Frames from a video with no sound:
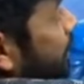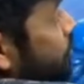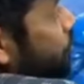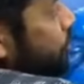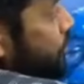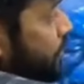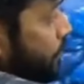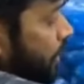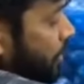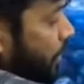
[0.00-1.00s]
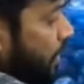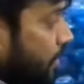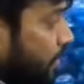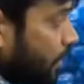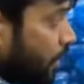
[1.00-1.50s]
सिस्टम वाला पार्ट है
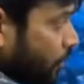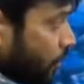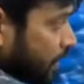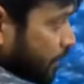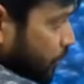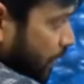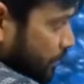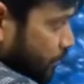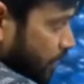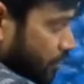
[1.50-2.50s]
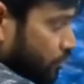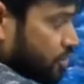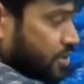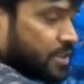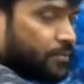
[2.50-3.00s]
और ये पूरा की पूरा रूट
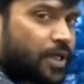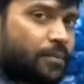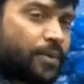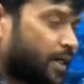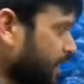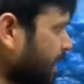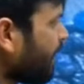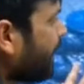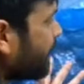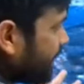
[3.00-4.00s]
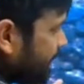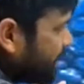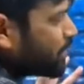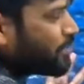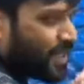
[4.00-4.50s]
सिस्टम वाला पार्ट है हालांकि ये तो
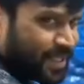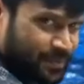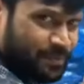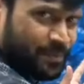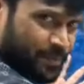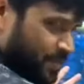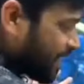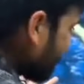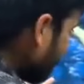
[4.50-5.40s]
वाटर में है